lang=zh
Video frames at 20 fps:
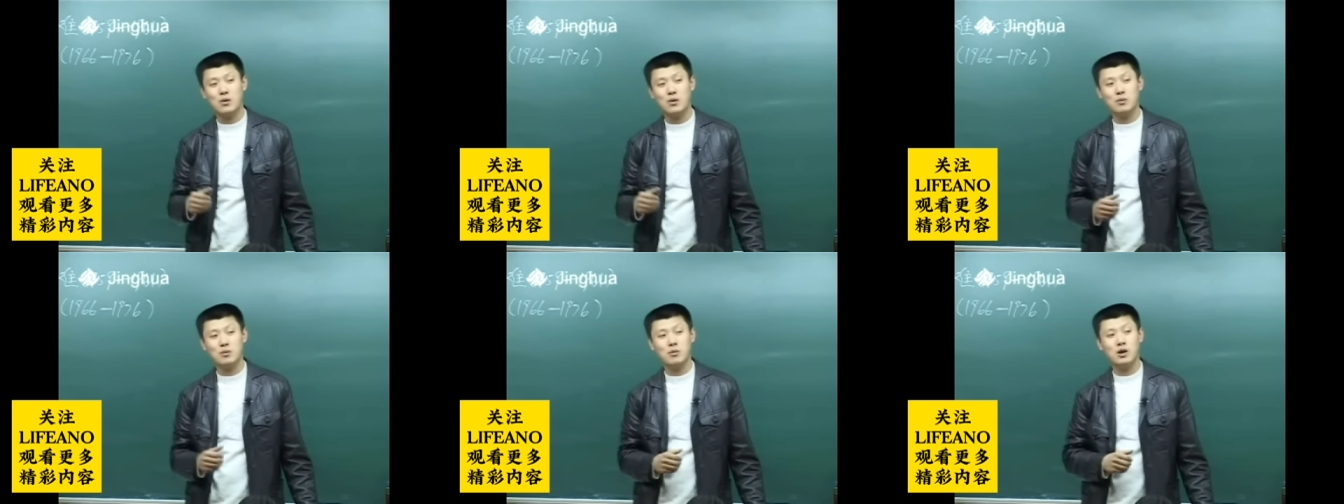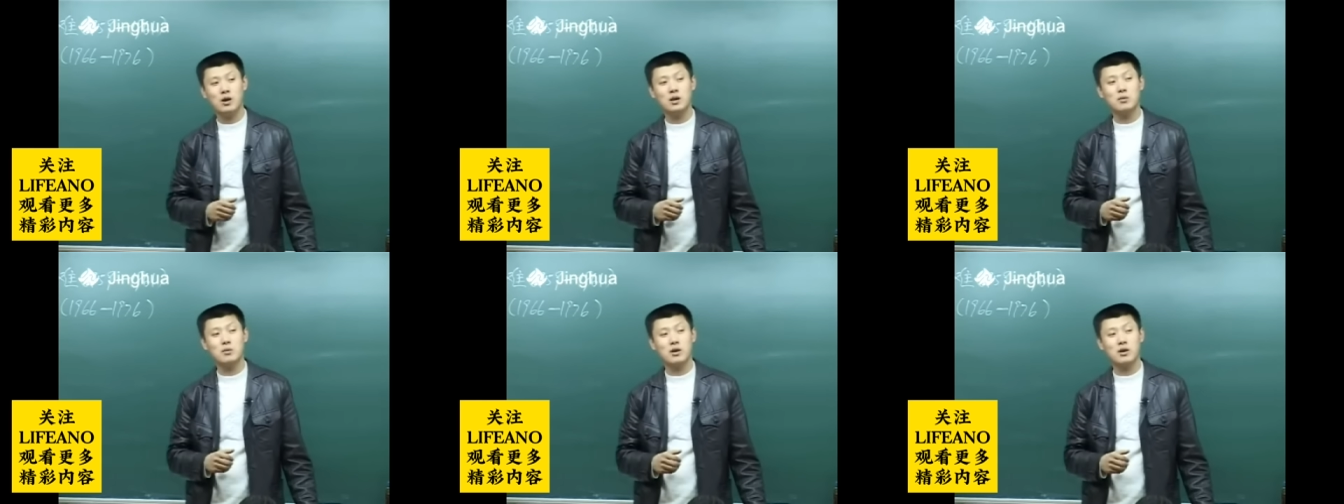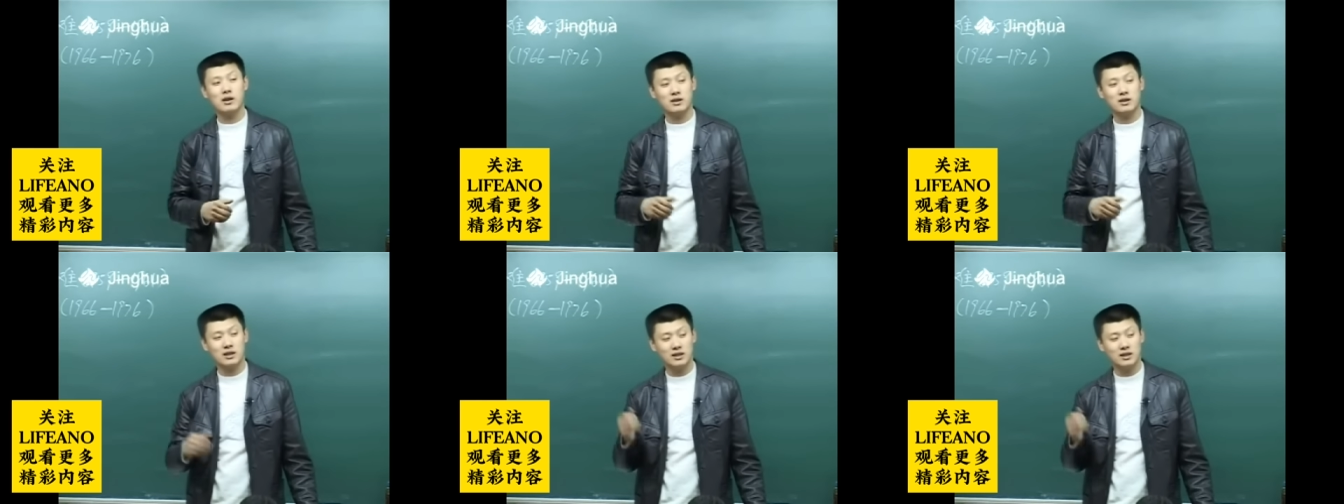午磨蹭
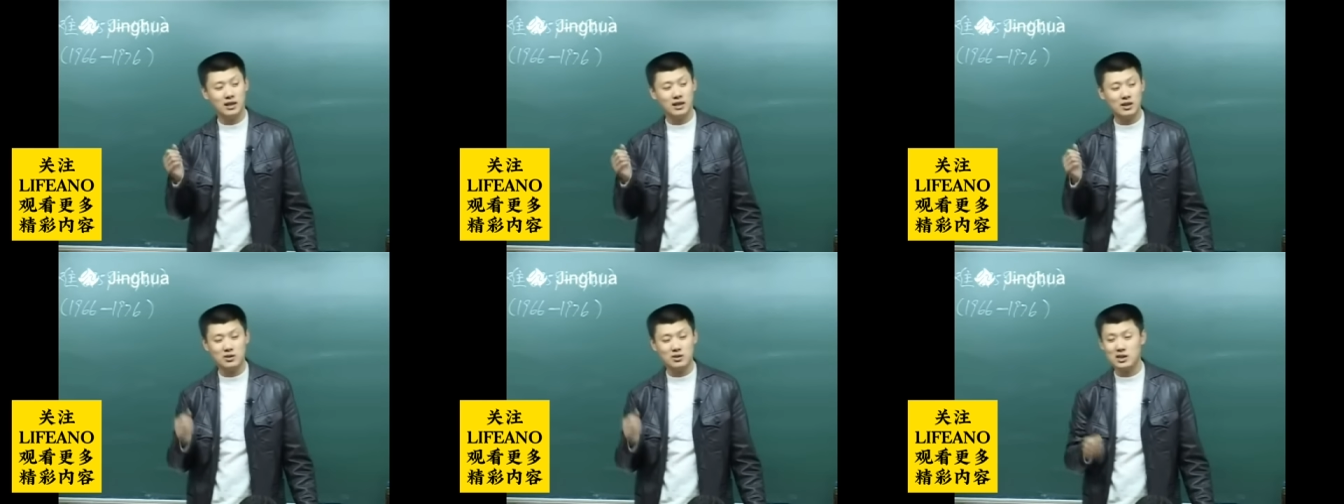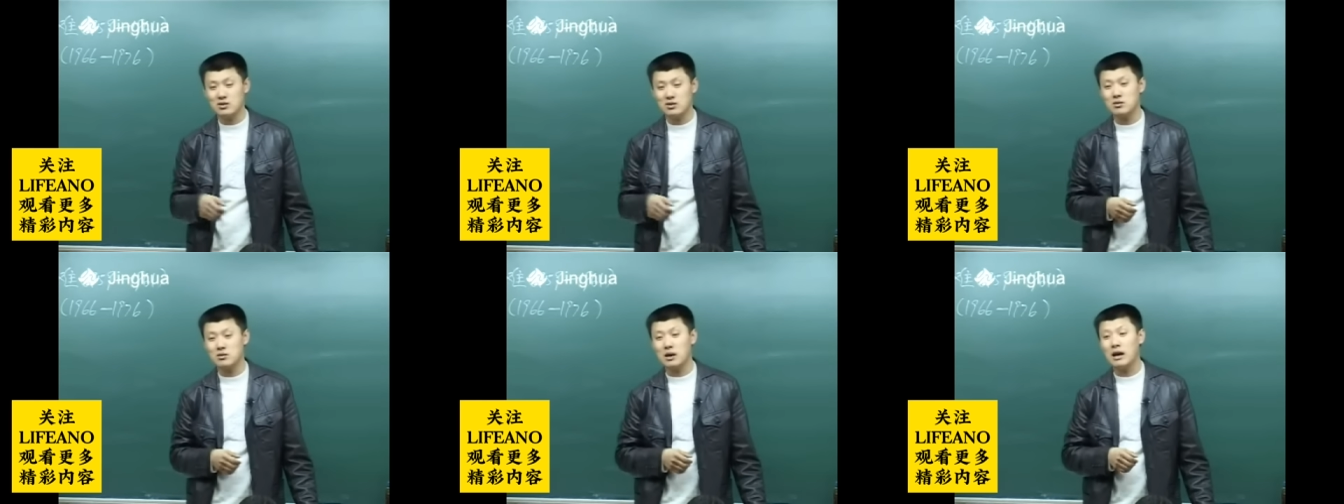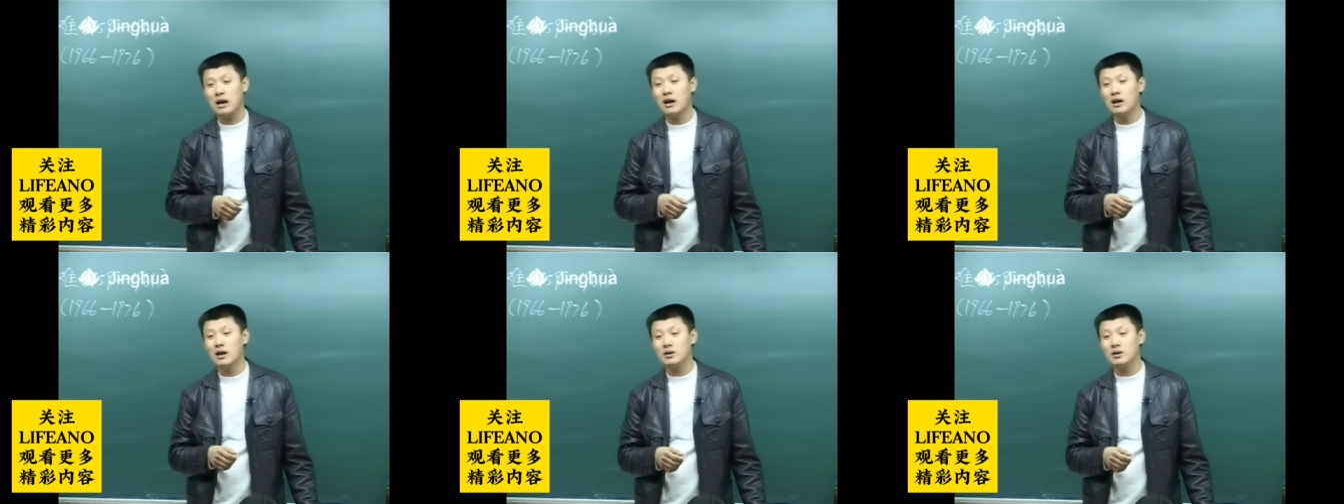磨蹭，这一天就结束
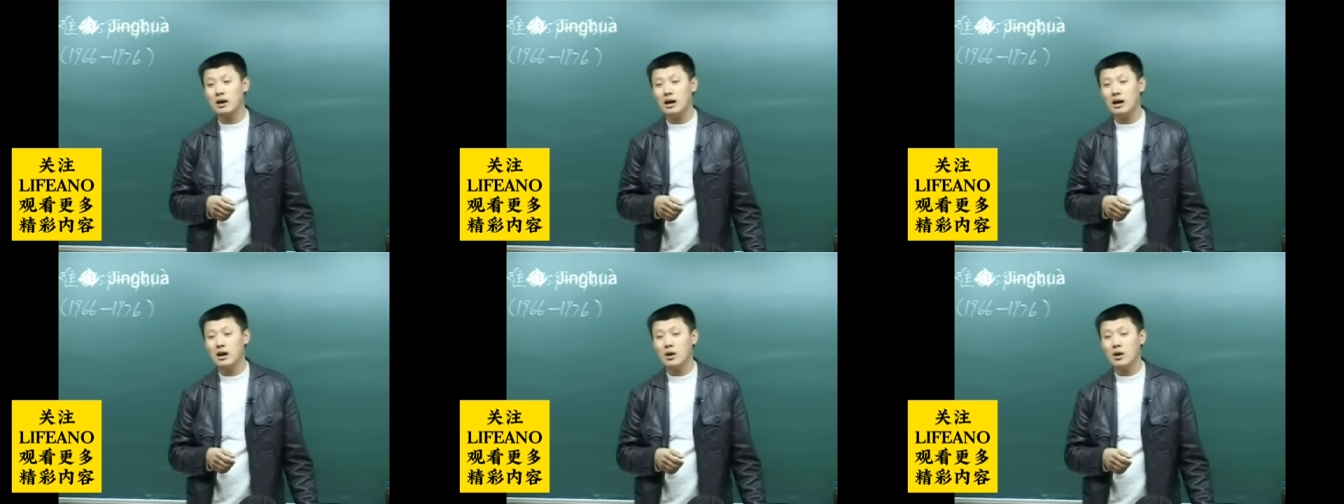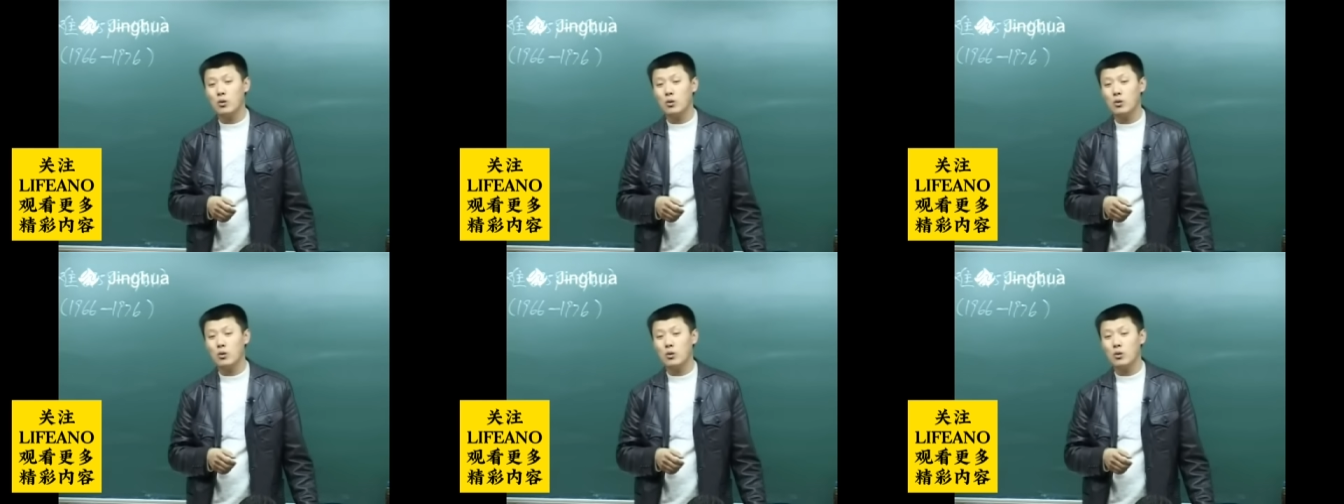了，是吧？